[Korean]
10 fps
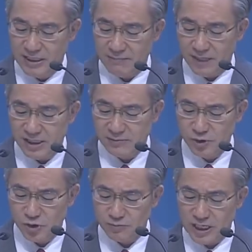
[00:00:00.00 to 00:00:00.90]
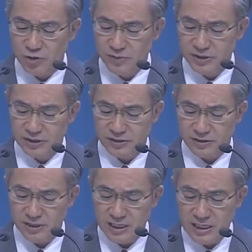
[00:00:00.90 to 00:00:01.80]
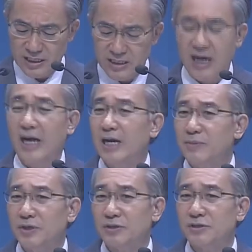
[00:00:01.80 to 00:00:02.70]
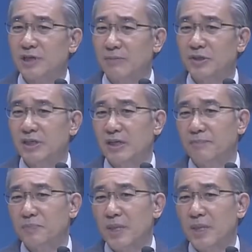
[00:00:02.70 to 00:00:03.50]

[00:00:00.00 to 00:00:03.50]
대한 말씀을 좀 나누면서 이 갈렙이 어떤 사람이냐?